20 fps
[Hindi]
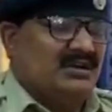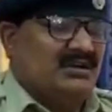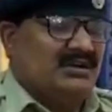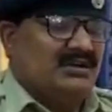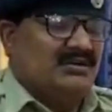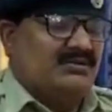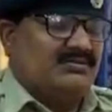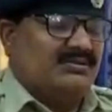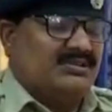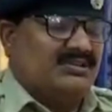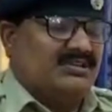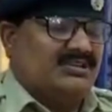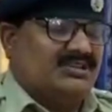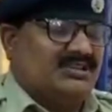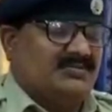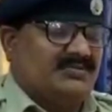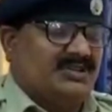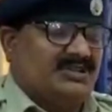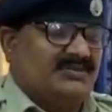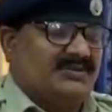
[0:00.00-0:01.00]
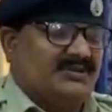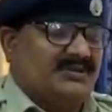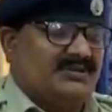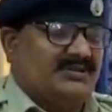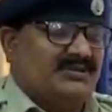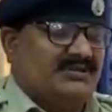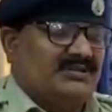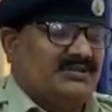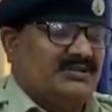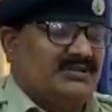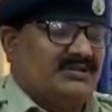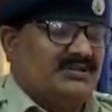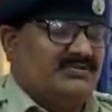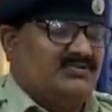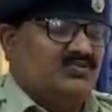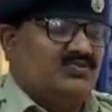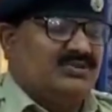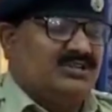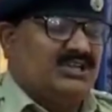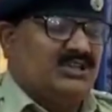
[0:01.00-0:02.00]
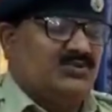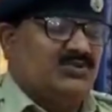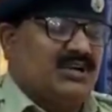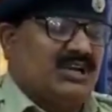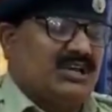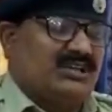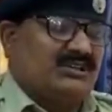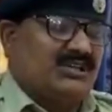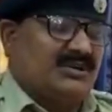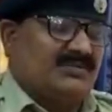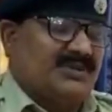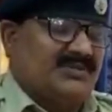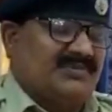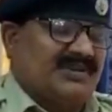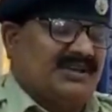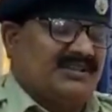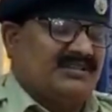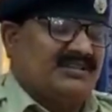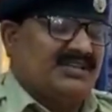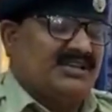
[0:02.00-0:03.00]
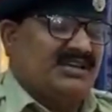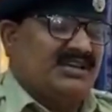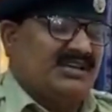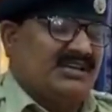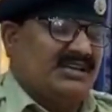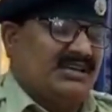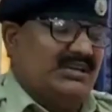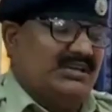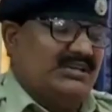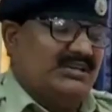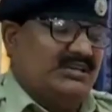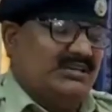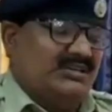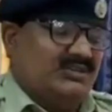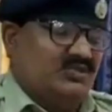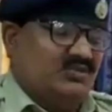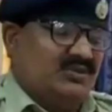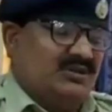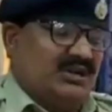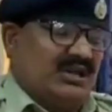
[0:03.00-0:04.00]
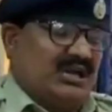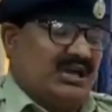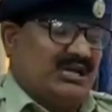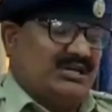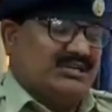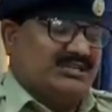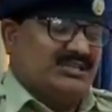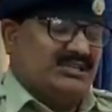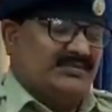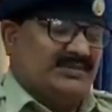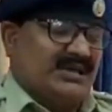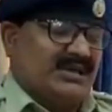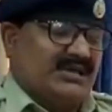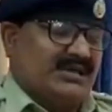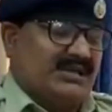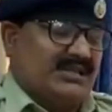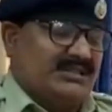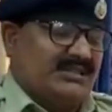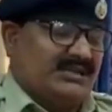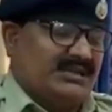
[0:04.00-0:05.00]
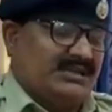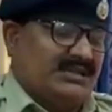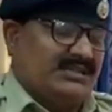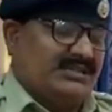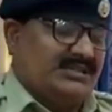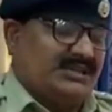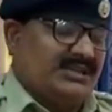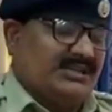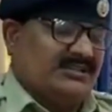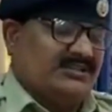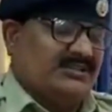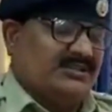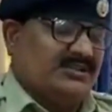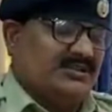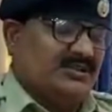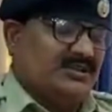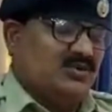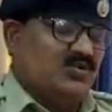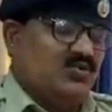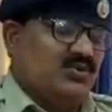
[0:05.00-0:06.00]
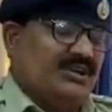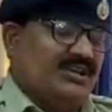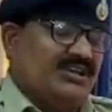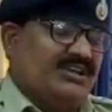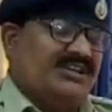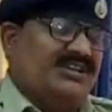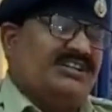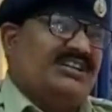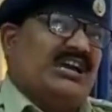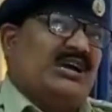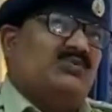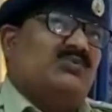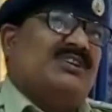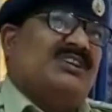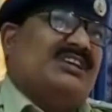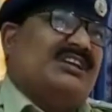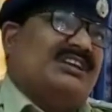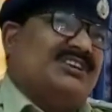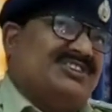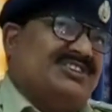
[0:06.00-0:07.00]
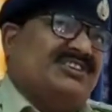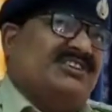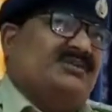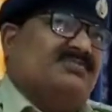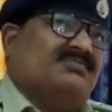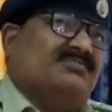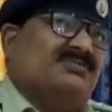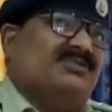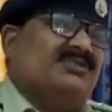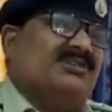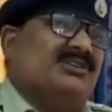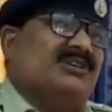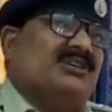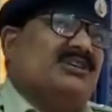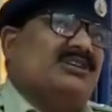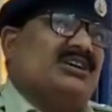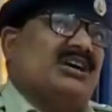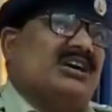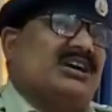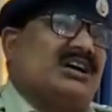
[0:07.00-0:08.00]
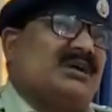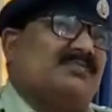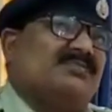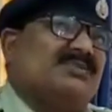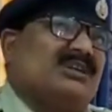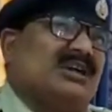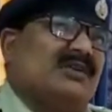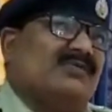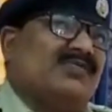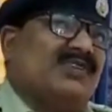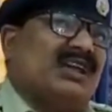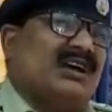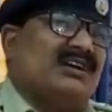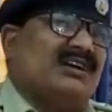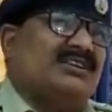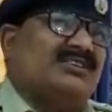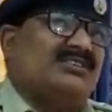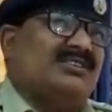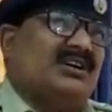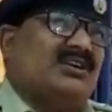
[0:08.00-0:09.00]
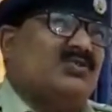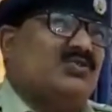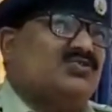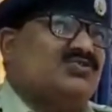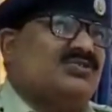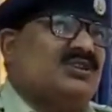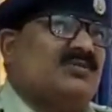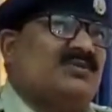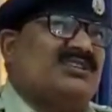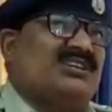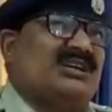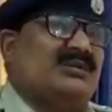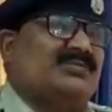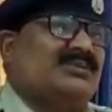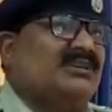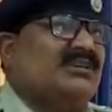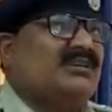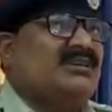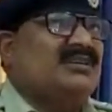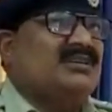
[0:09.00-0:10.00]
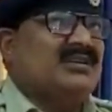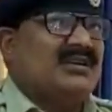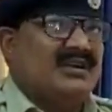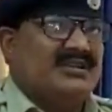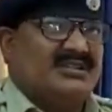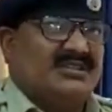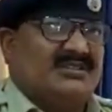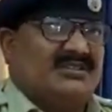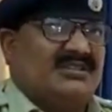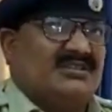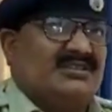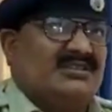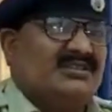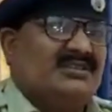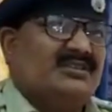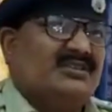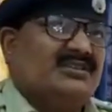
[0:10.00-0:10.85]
और इस संबंध में उनके द्वारा यह भी बयान दिया गया है जो ग्राहक सेवा केंद्र के अतिरिक्त वह इंडिया वन एटीएम का काम भी हफलागंज और रोशना बाज़ार में करते थे